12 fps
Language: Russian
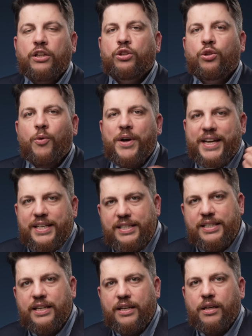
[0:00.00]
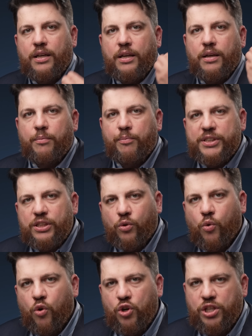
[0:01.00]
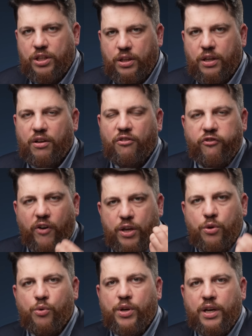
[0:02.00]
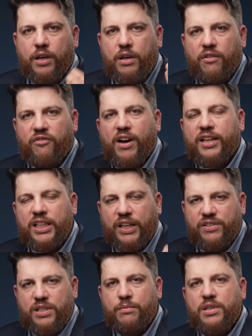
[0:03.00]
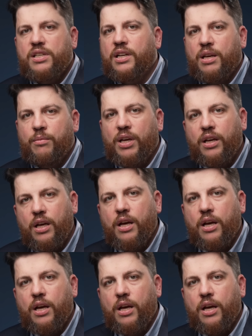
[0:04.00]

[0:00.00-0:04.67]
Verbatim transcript: То есть Пригожин, воюя вагнеровцами зэками,